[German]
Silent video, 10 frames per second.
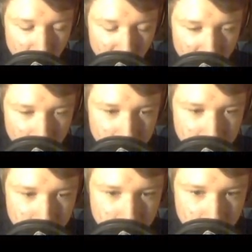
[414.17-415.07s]
Warten.
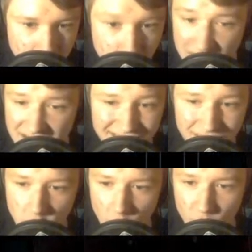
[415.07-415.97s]
Nee,
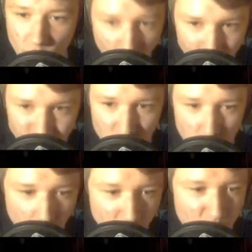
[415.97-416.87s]
nicht klopfen. Hör auf zu
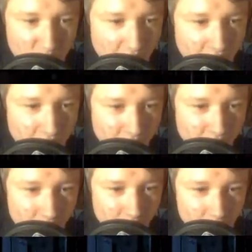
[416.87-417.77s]
klopfen, Mann.
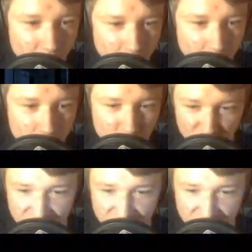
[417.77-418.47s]
Du